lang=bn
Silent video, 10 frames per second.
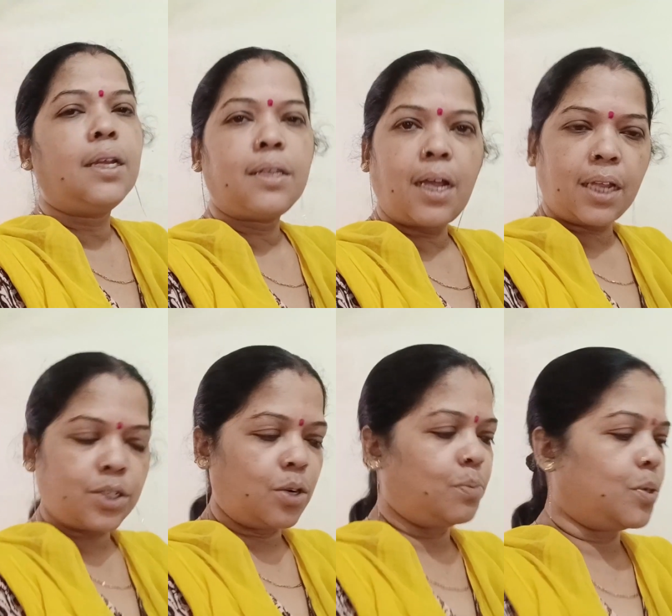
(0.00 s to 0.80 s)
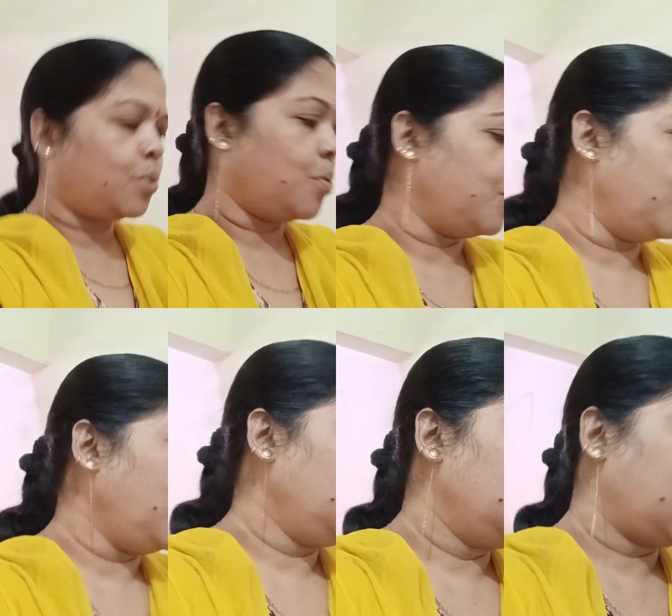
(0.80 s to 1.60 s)
তা কাজকর্ম তো করবো
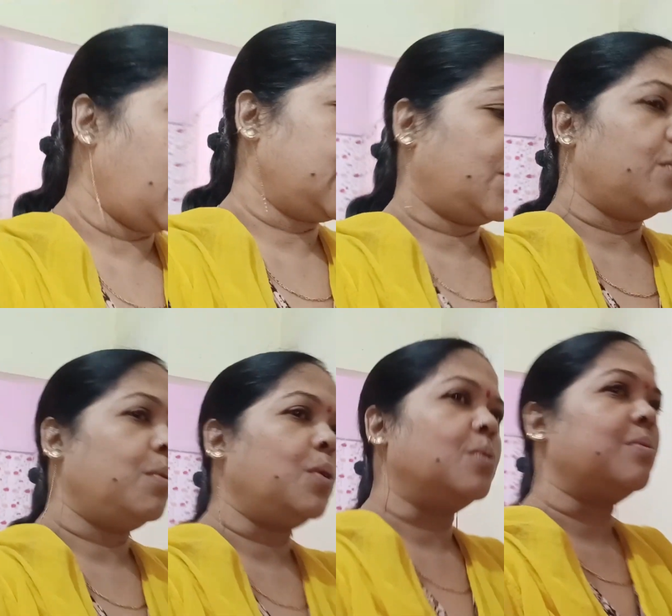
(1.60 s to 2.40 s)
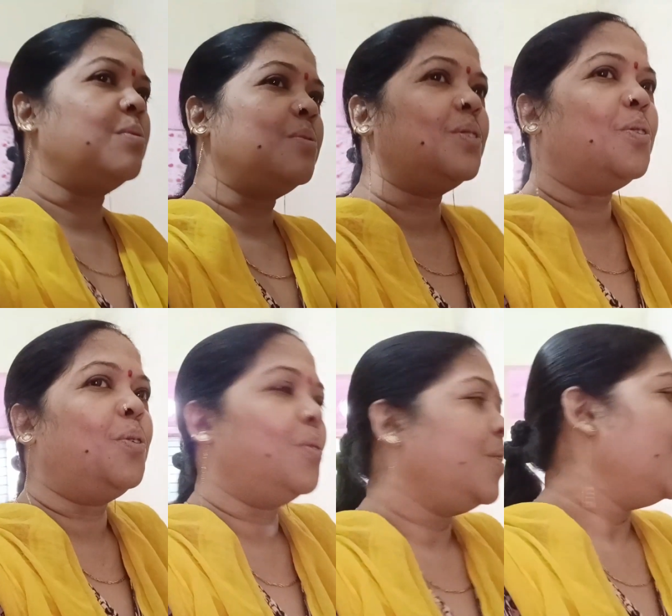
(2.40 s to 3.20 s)

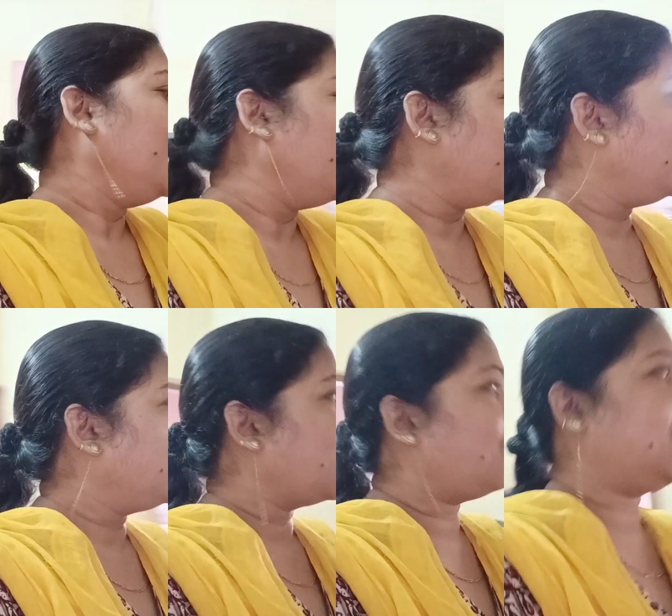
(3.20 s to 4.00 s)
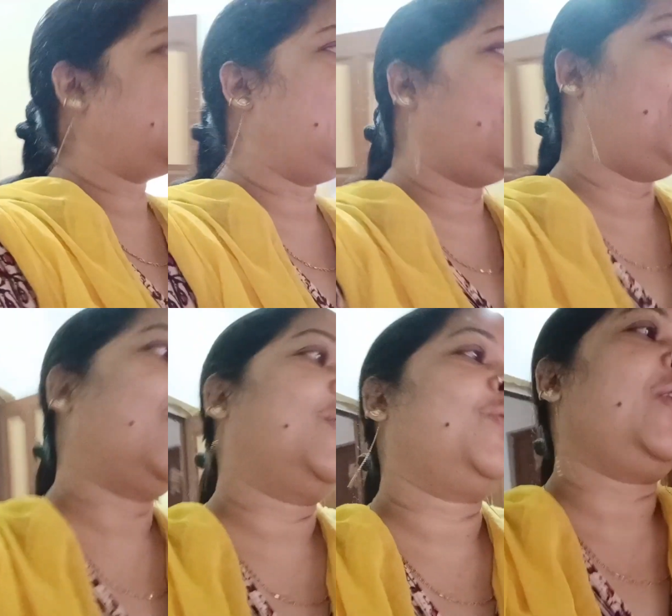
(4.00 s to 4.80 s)
কাজকর্মগুলো ওগুলো তো আমার ডেলি
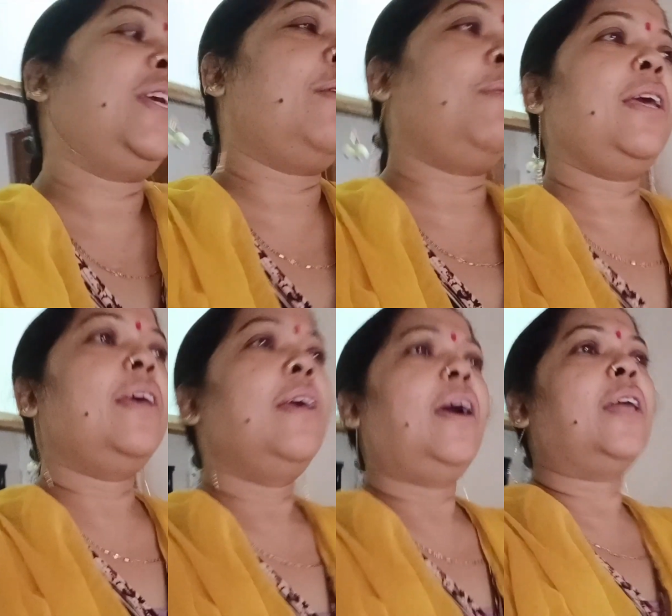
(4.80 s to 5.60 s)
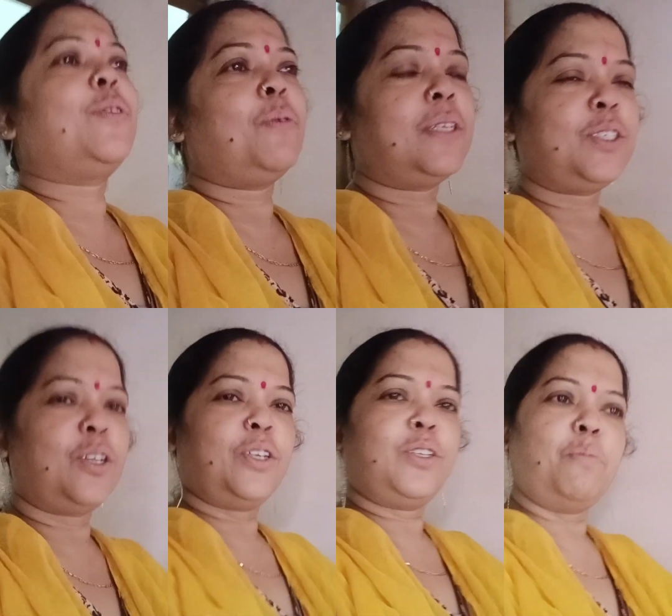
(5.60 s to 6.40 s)
ব্লগে চলে যাবে আর তোমাদের
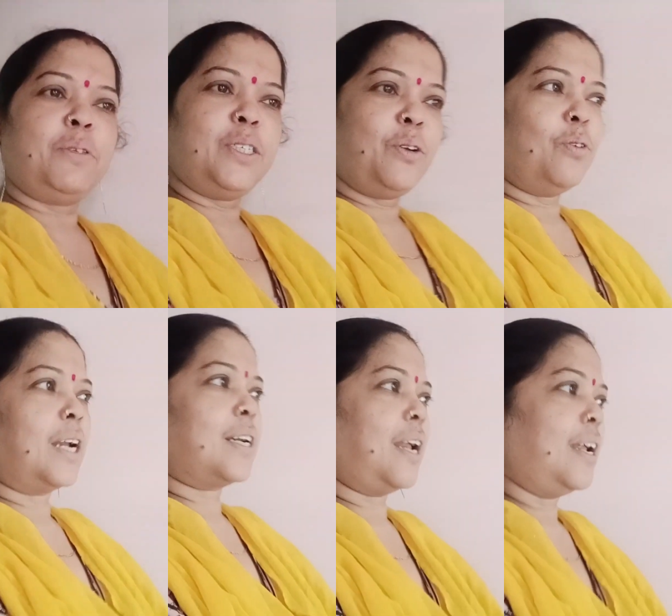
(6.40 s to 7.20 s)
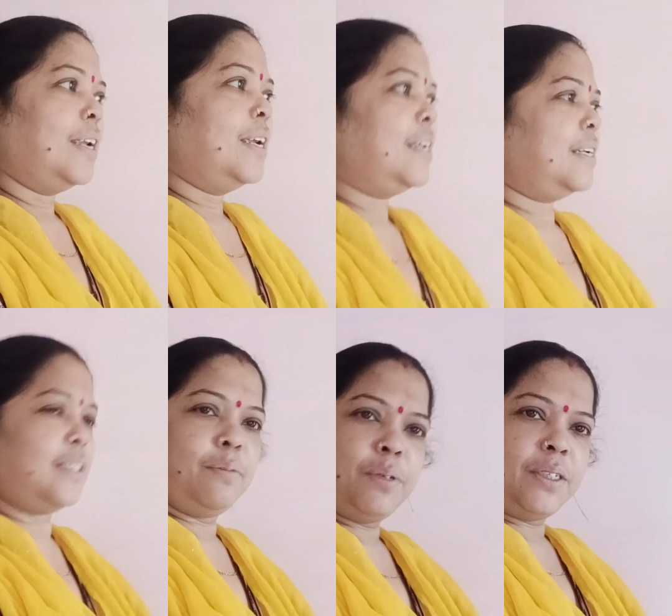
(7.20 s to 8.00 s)
সঙ্গে তো আমি যে কোনো একটা
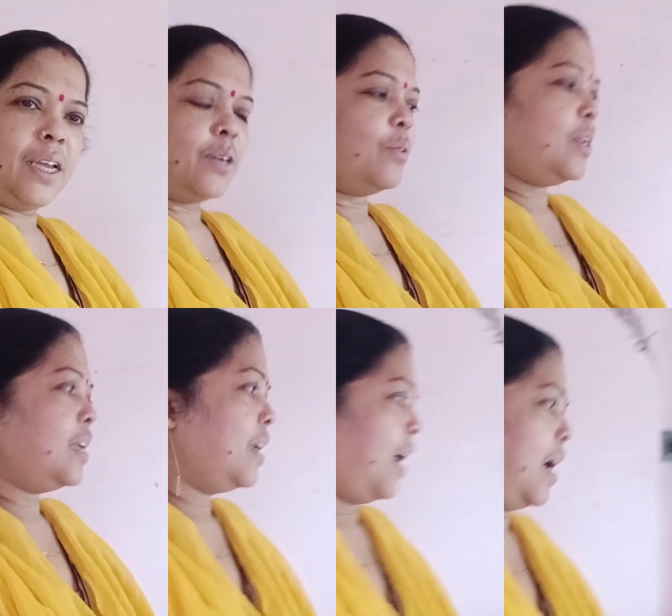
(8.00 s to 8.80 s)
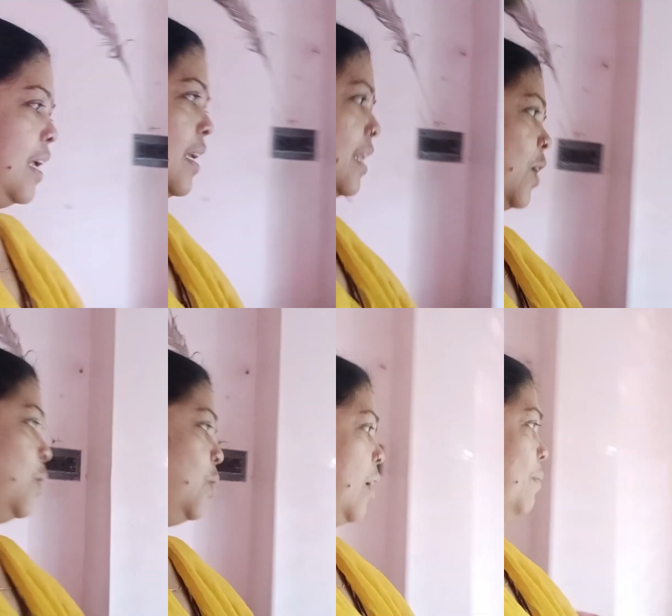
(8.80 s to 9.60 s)
রেসিপি শেয়ার করি আর এই দেখো
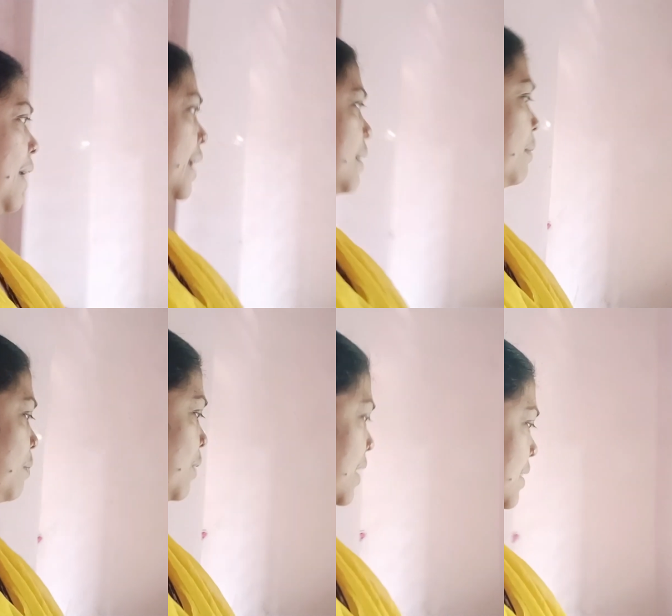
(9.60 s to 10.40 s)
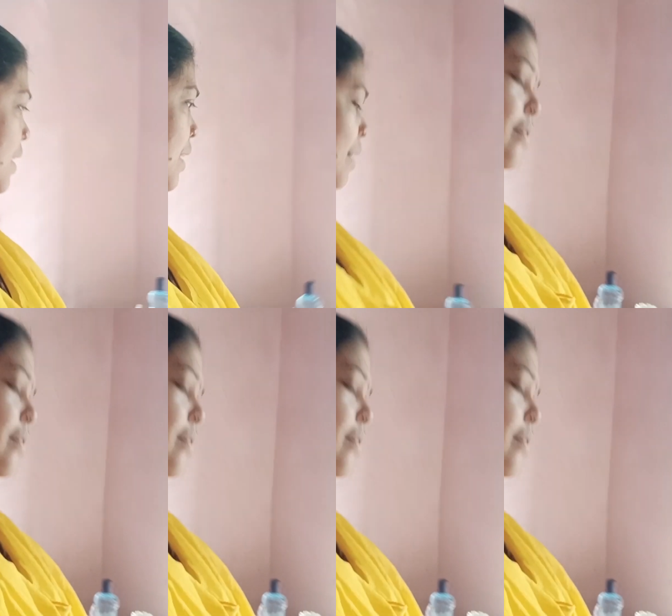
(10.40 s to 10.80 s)
আমার লাকি ব্যাম্বো গাছটা না